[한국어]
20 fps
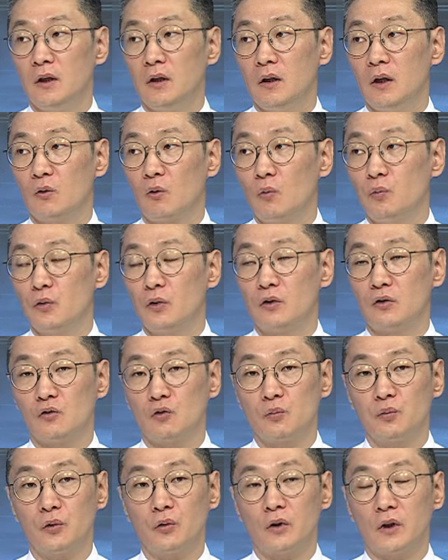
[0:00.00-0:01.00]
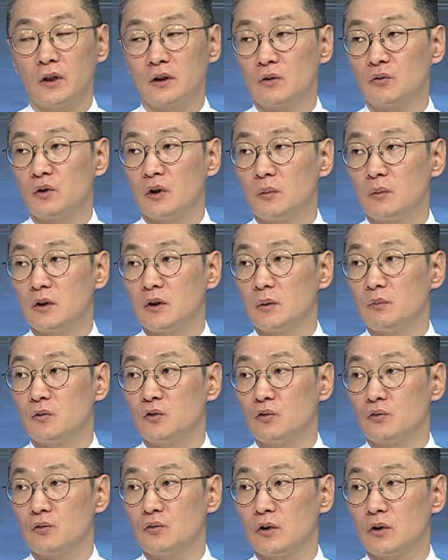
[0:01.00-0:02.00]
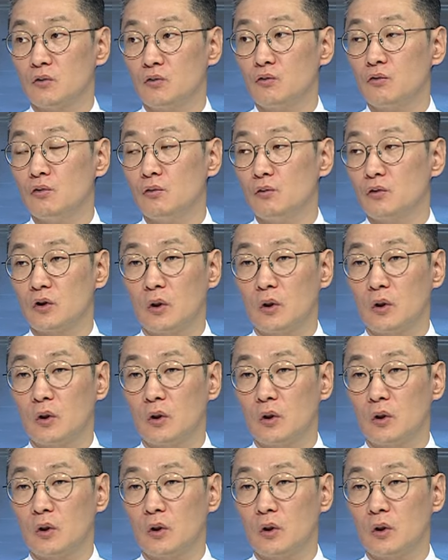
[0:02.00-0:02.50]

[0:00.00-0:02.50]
한 5%에서 6%까지도 이미 지금 중국이 수출로